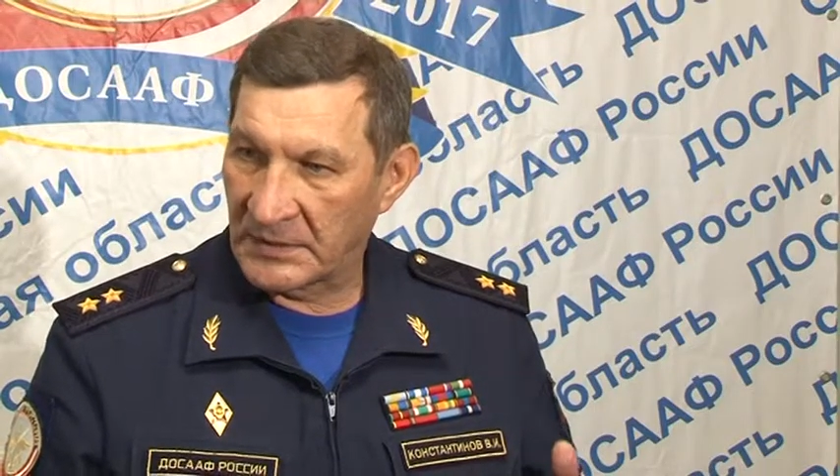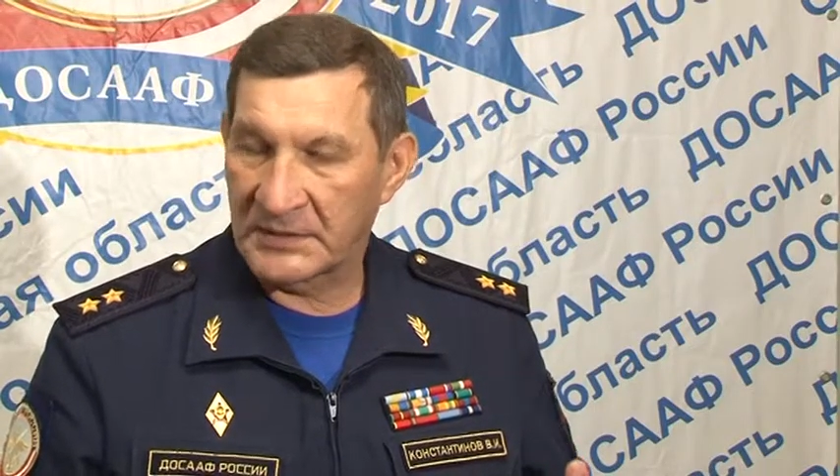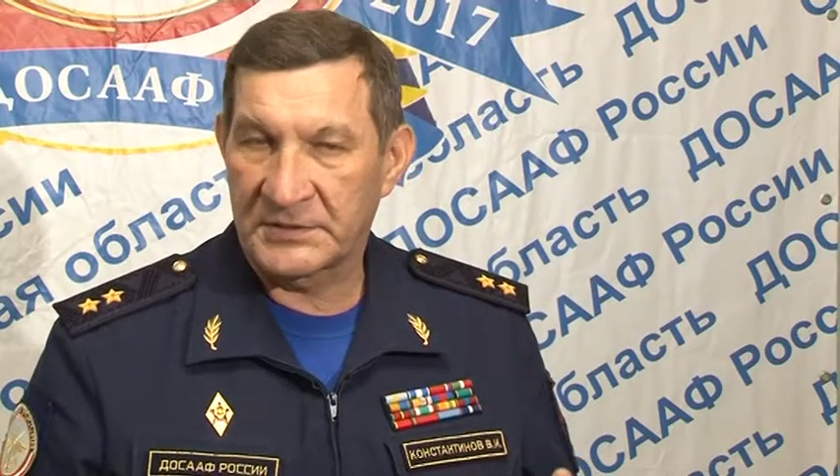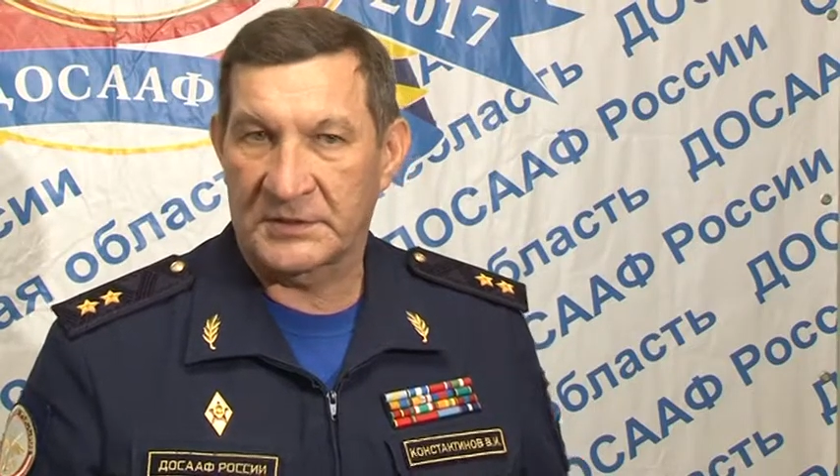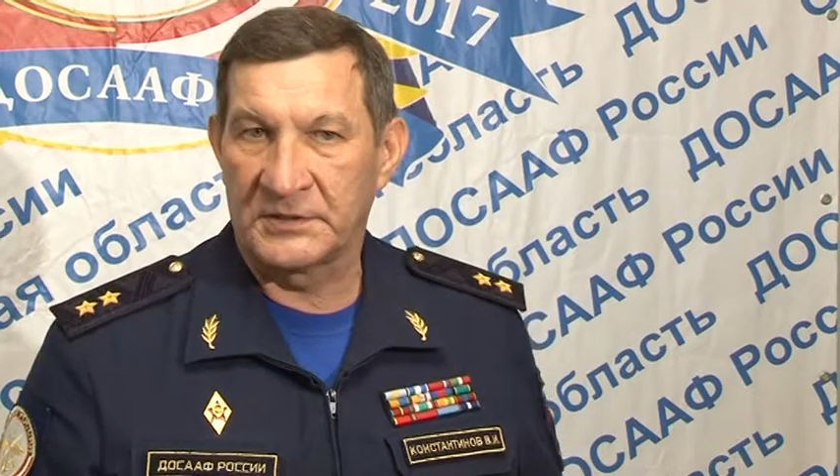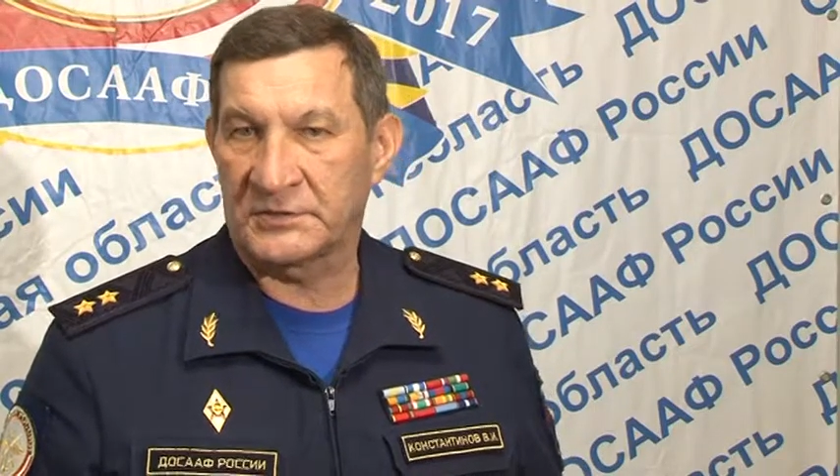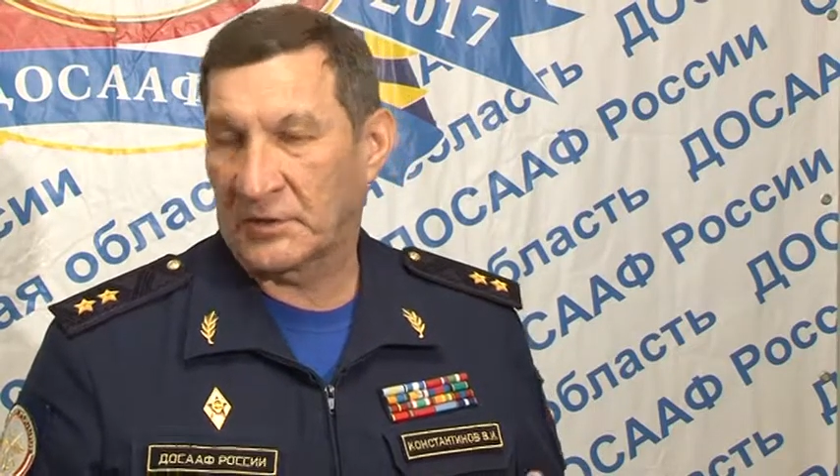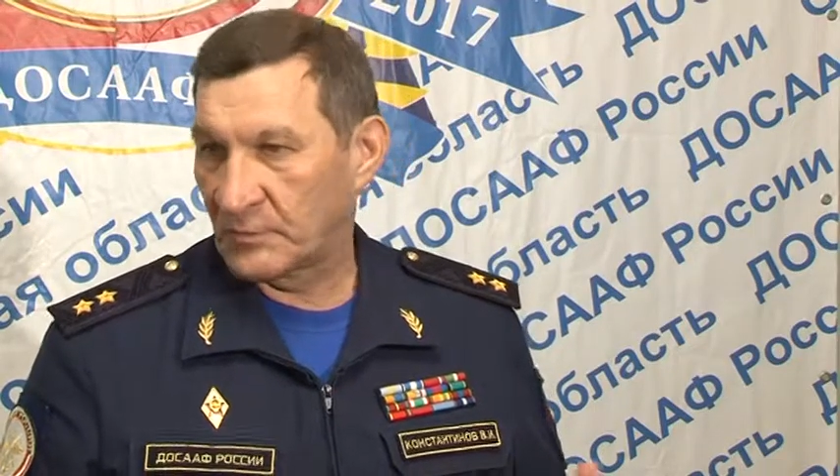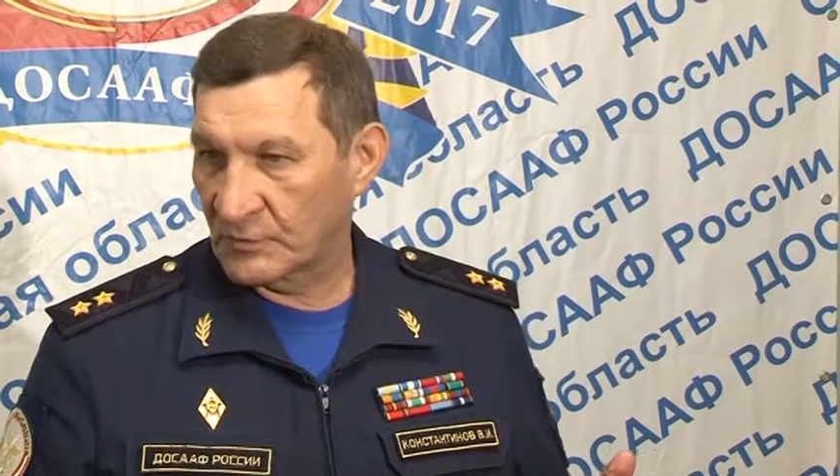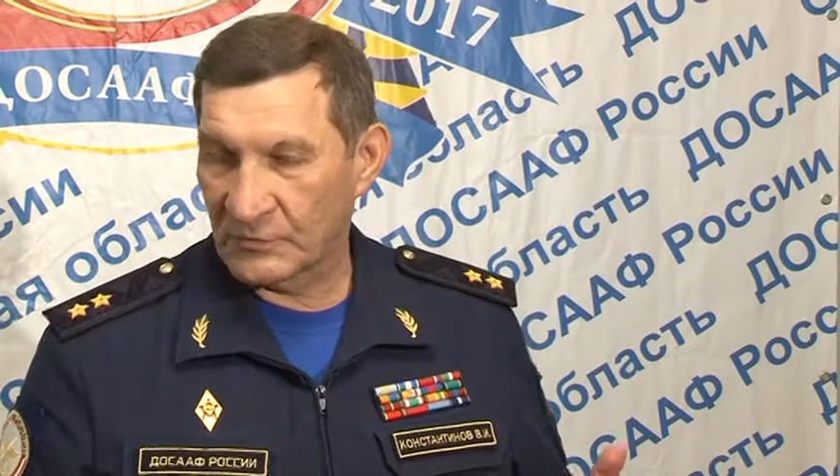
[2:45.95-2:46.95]
да,
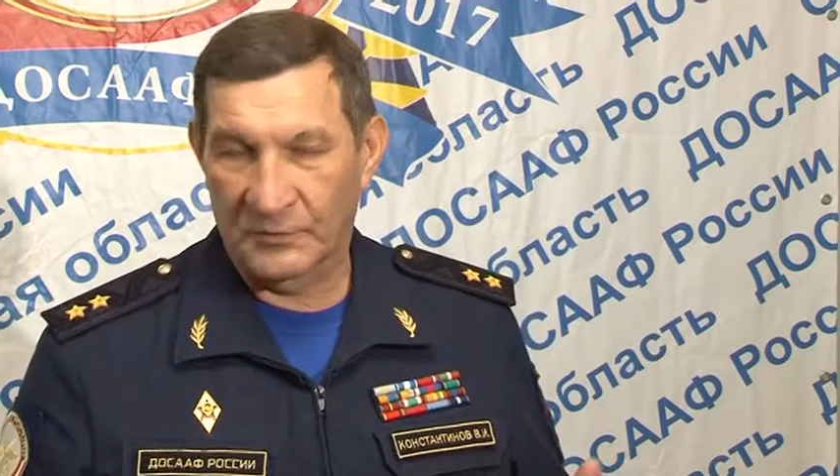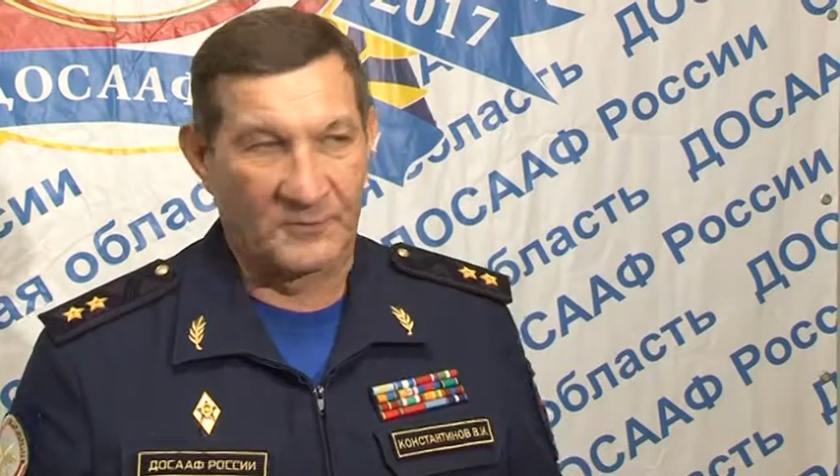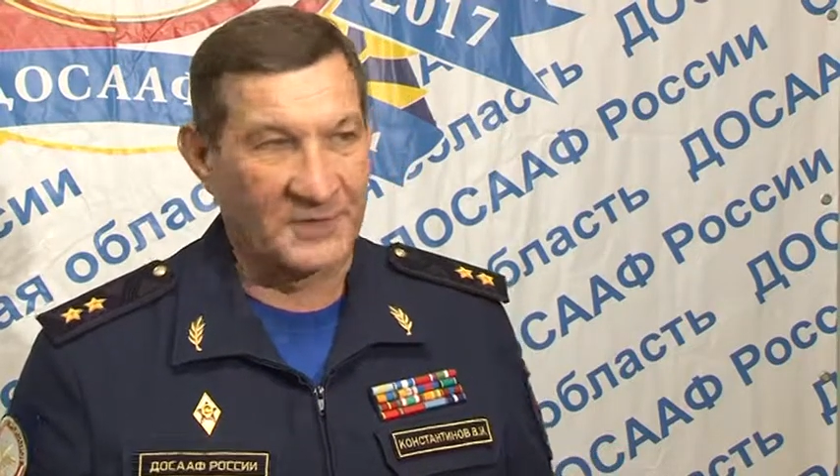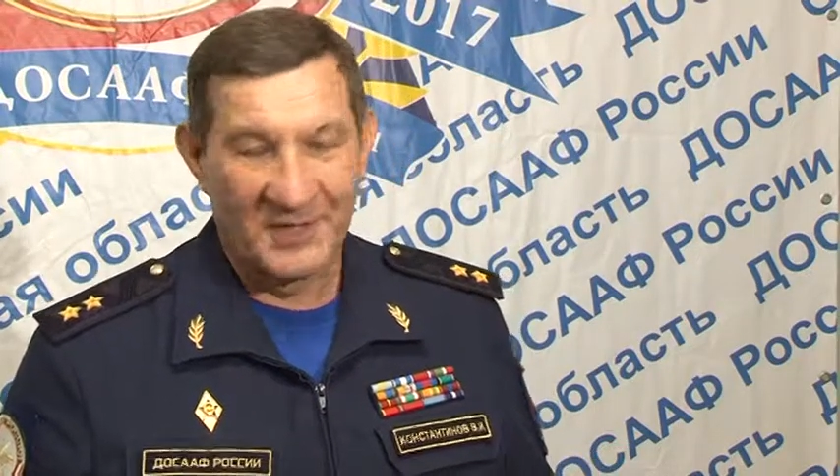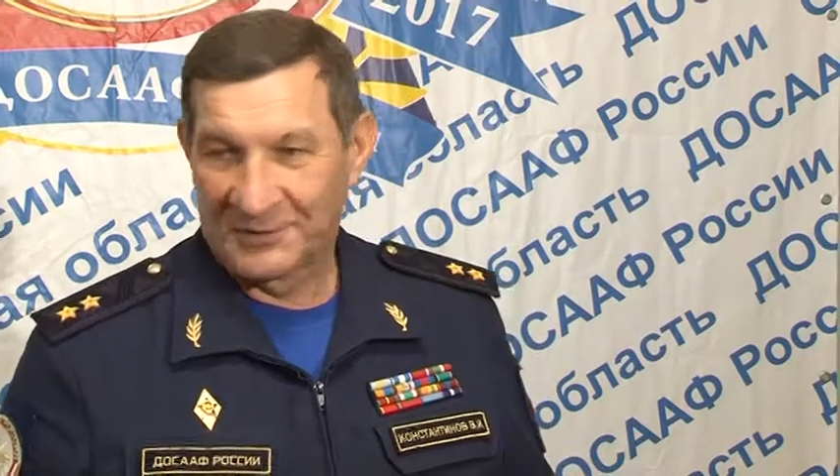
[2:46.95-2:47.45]
технического, безусловно.